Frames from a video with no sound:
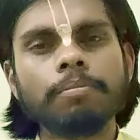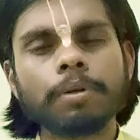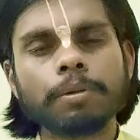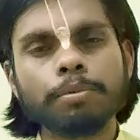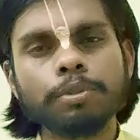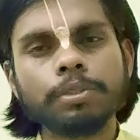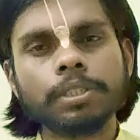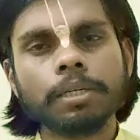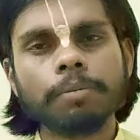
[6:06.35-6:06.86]

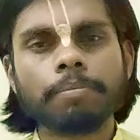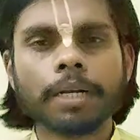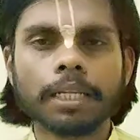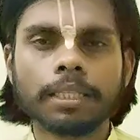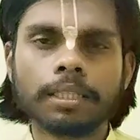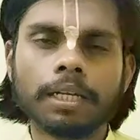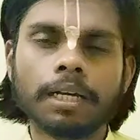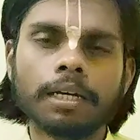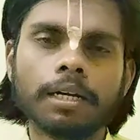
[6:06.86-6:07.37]
प्रभु से
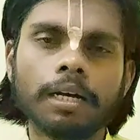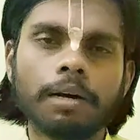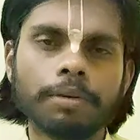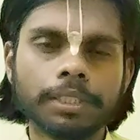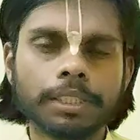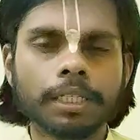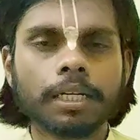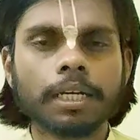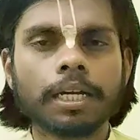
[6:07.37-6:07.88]
प्रार्थना
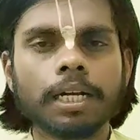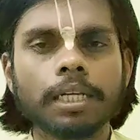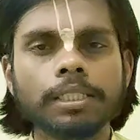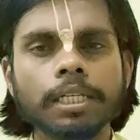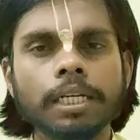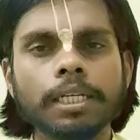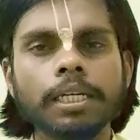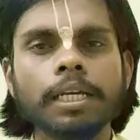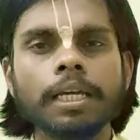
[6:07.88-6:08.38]
अवश्य करना
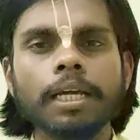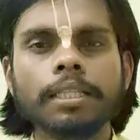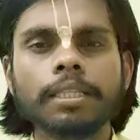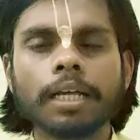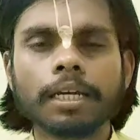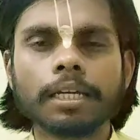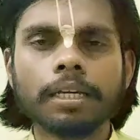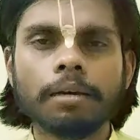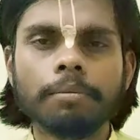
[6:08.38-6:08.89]
चाहिए
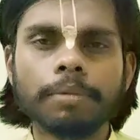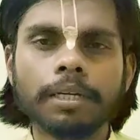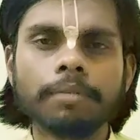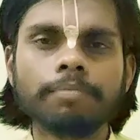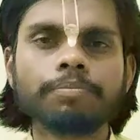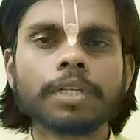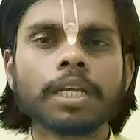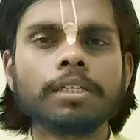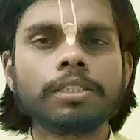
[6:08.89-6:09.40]
ताकि
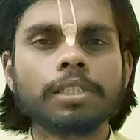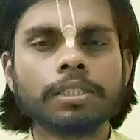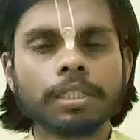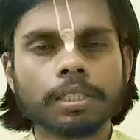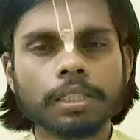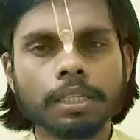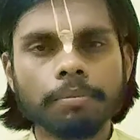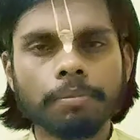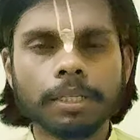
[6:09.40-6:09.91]
हमें
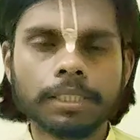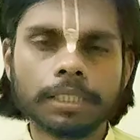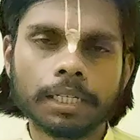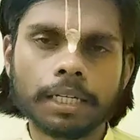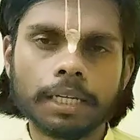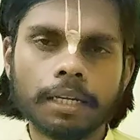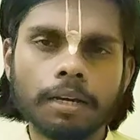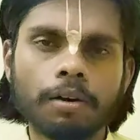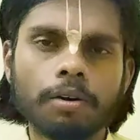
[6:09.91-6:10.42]
सशक्ति मिल
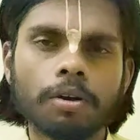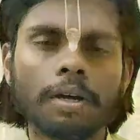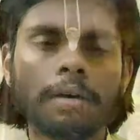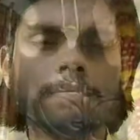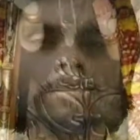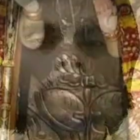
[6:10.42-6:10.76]
सके और